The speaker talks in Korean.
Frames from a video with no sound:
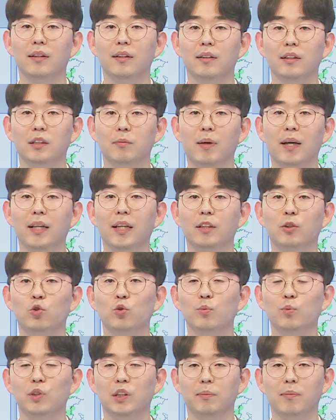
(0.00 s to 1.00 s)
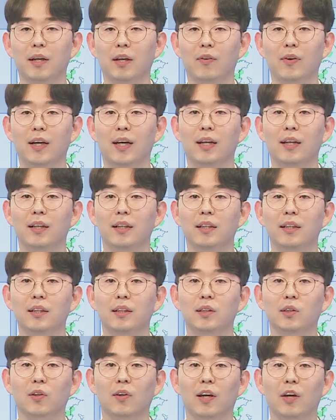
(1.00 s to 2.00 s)
그 밖의 중부지방과
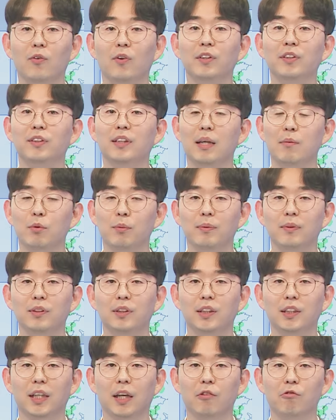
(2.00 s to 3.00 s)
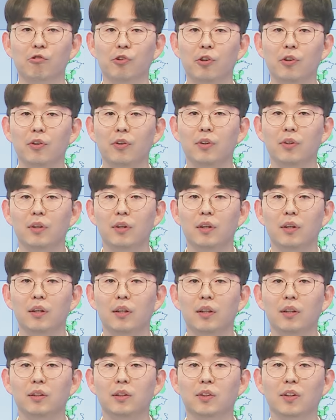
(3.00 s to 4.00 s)
전라권은 대부분 그치겠고요.
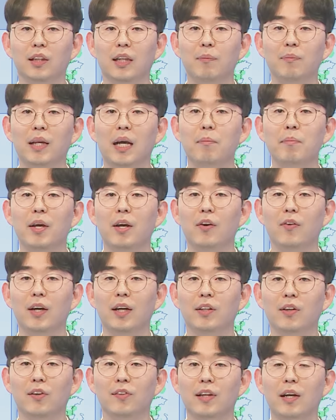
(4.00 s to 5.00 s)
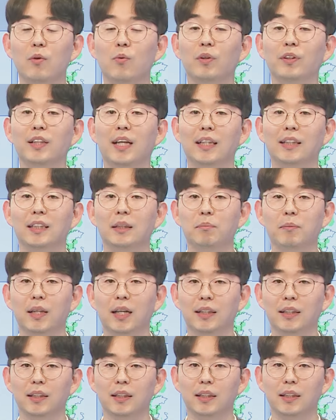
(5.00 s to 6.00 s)
전남 남해안과 경상권은
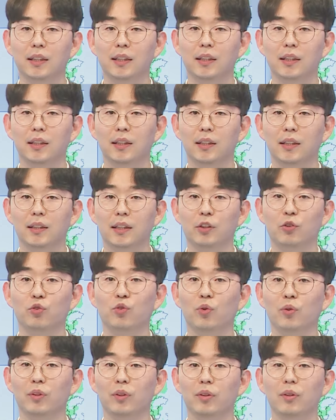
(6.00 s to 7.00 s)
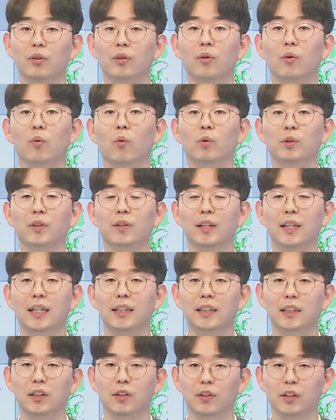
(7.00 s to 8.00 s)
아침까지, 제주도는
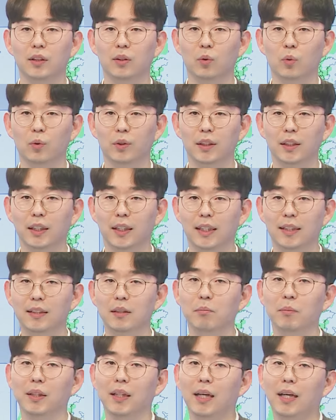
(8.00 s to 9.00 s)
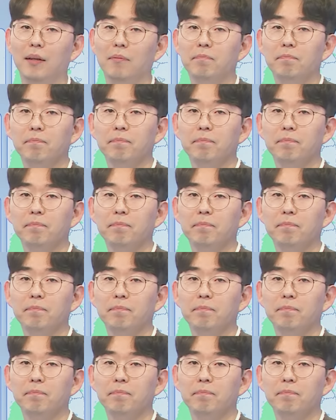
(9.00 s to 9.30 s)
오전까지 이어지는 곳이 있겠습니다.